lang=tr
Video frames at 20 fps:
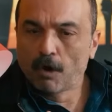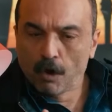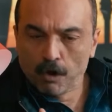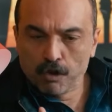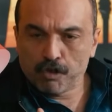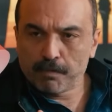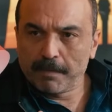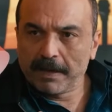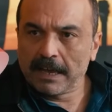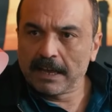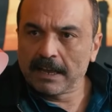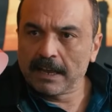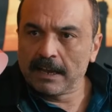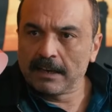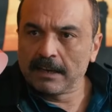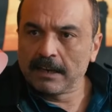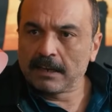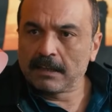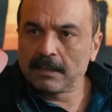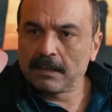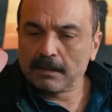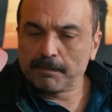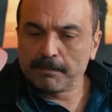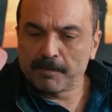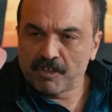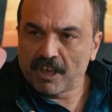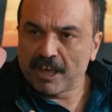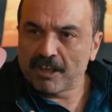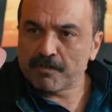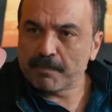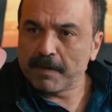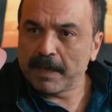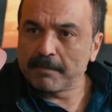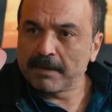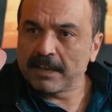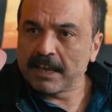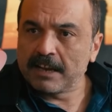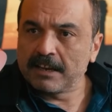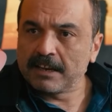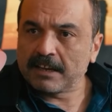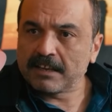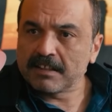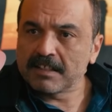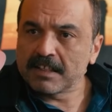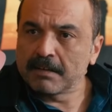Konuşmaya geldik. Bir şey içmeye mi geldik